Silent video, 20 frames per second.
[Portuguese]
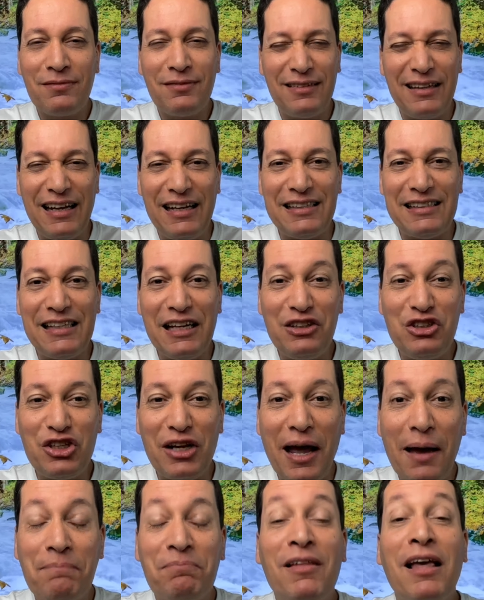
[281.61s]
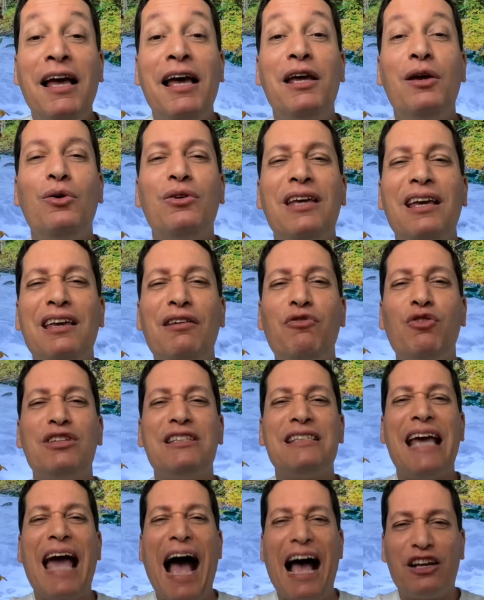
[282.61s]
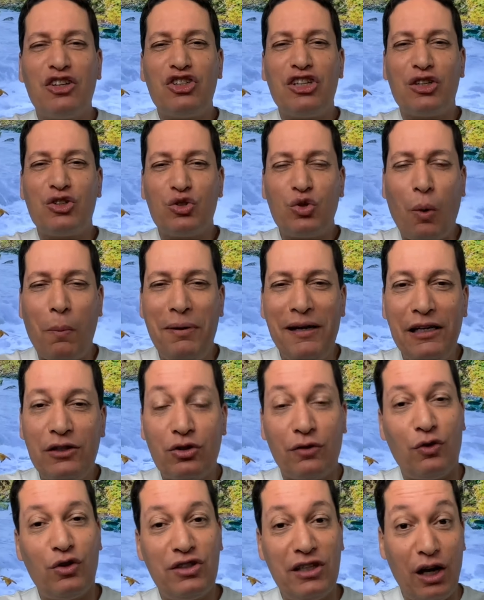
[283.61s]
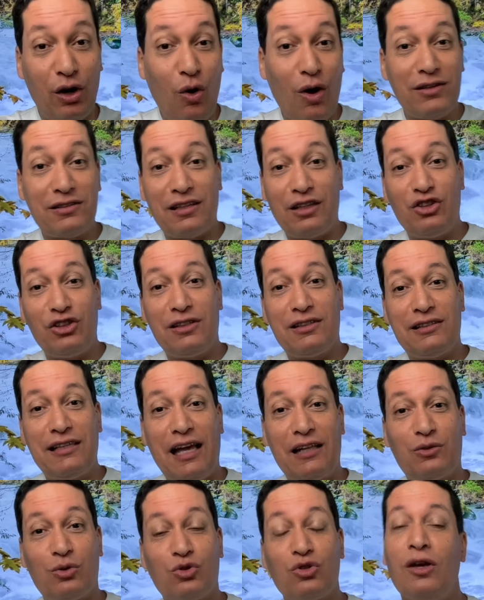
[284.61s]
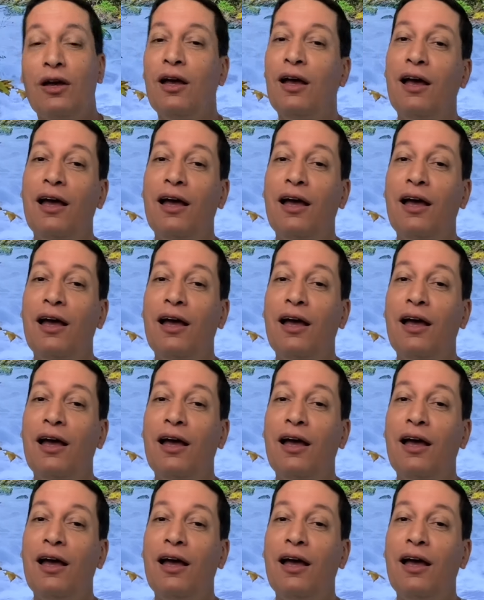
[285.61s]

Interessante, né? E o que, que você acha sobre isso? Você gosta de insetos?